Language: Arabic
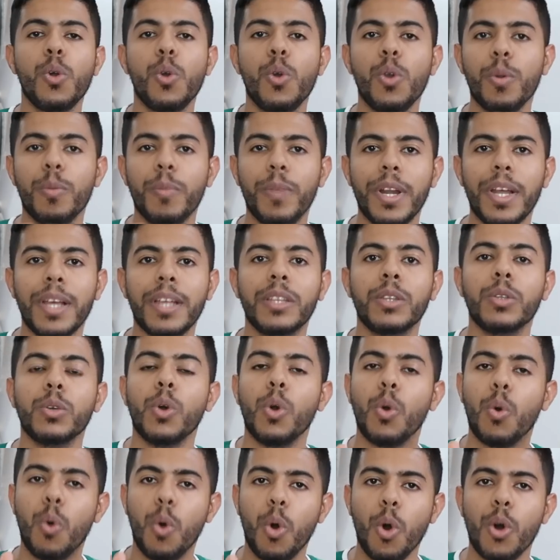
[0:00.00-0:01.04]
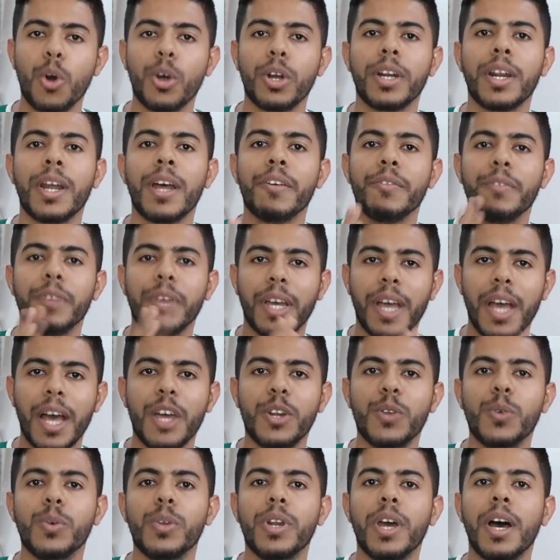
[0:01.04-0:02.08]
كل بلاد وحرة في
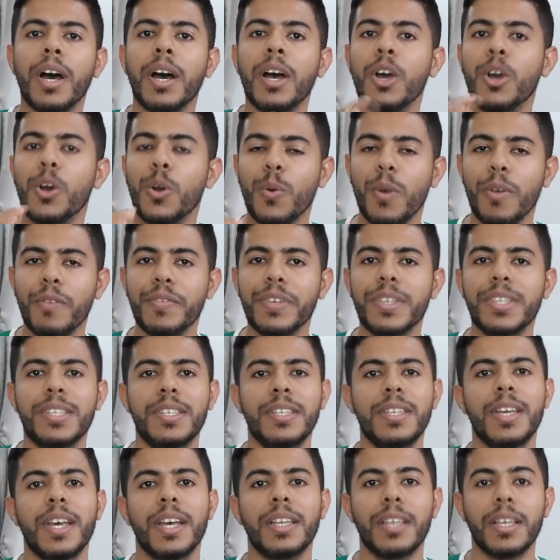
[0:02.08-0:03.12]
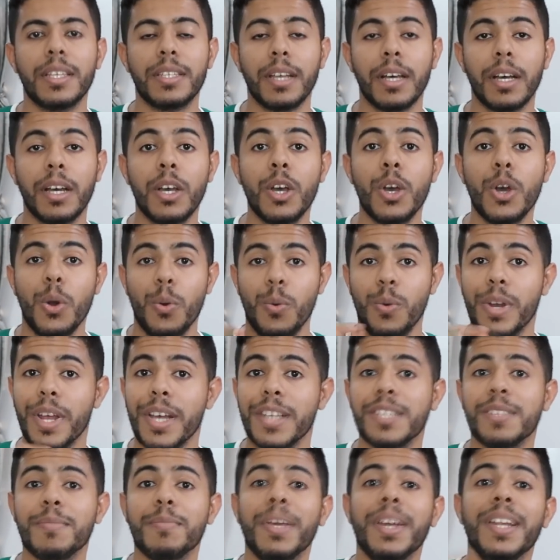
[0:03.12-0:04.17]
قانونها وفي سيادتها
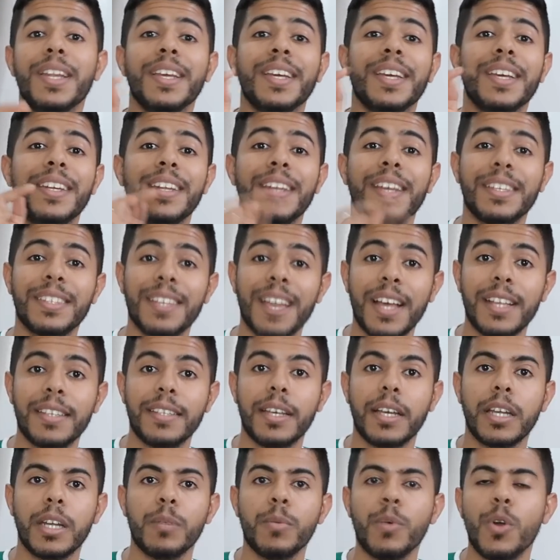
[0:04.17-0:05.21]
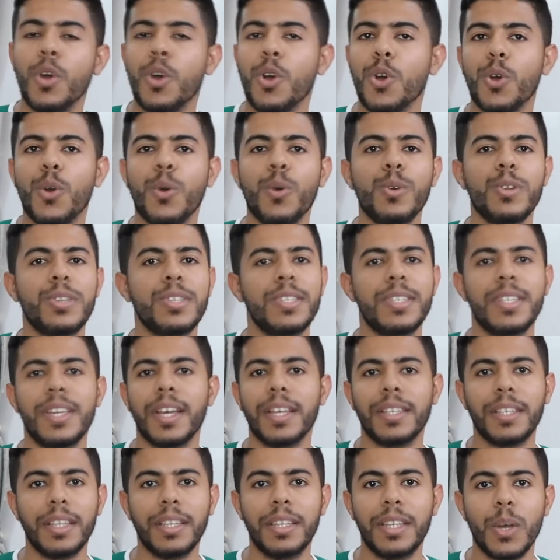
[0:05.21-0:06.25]
ولازم عليك أنك تحترم كل
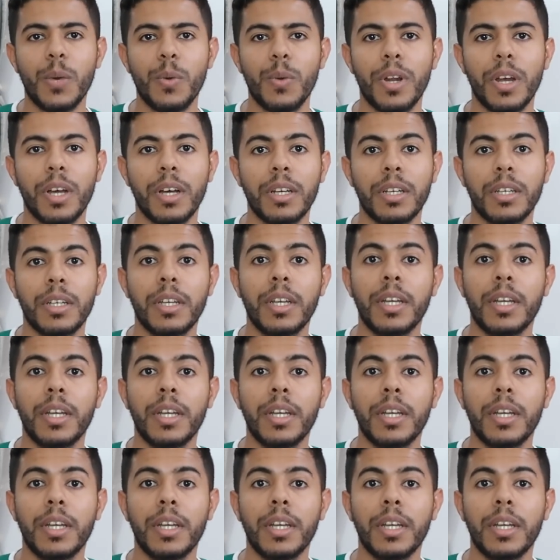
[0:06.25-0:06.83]
سيادة دولة